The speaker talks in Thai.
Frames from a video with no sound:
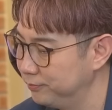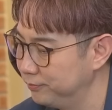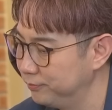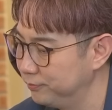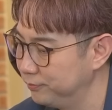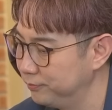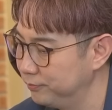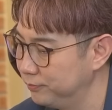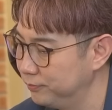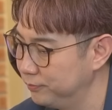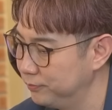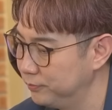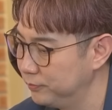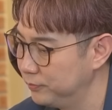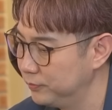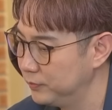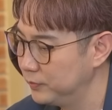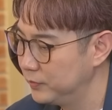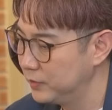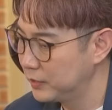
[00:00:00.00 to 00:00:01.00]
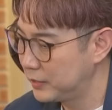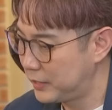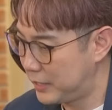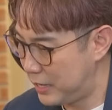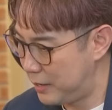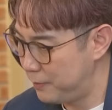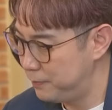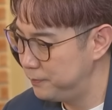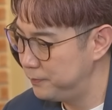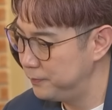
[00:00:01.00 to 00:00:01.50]
ไปหมักผมค
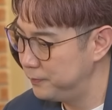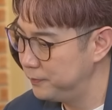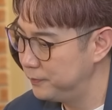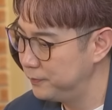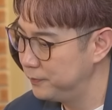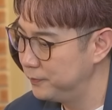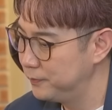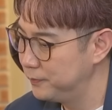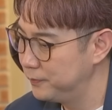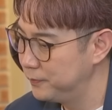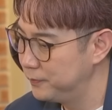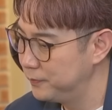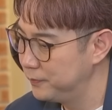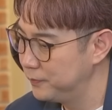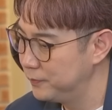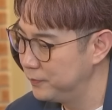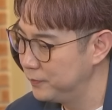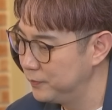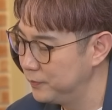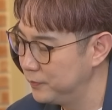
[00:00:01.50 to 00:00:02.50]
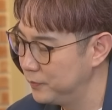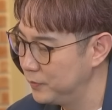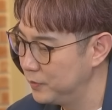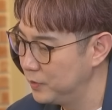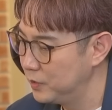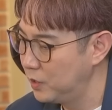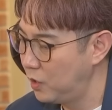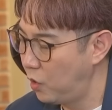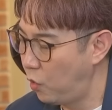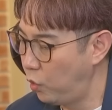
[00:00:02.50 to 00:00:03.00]
รับผมนุ่มสลวย
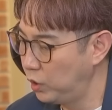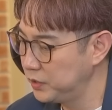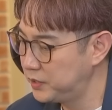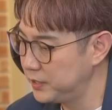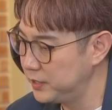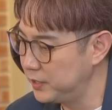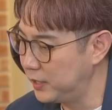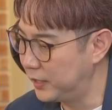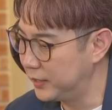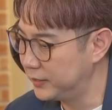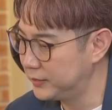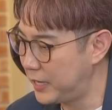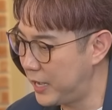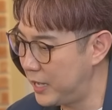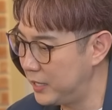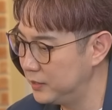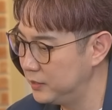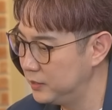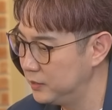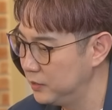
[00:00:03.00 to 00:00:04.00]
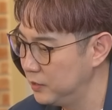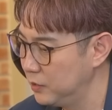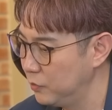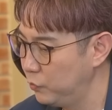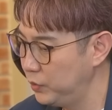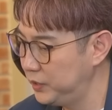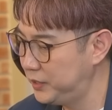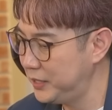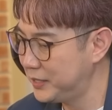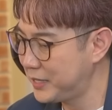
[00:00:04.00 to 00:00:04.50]
โอ้จริงเหรออาจารย์
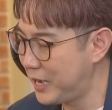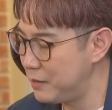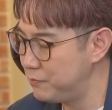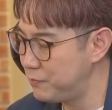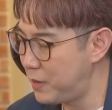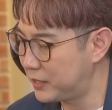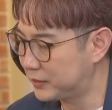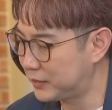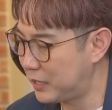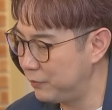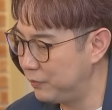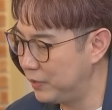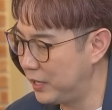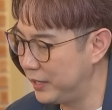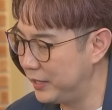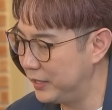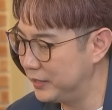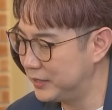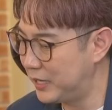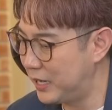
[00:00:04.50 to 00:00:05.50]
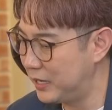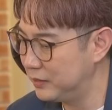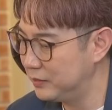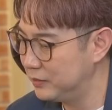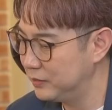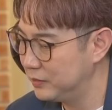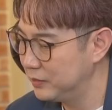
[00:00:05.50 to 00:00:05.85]
วิธีการหมักทำไงอาจารย์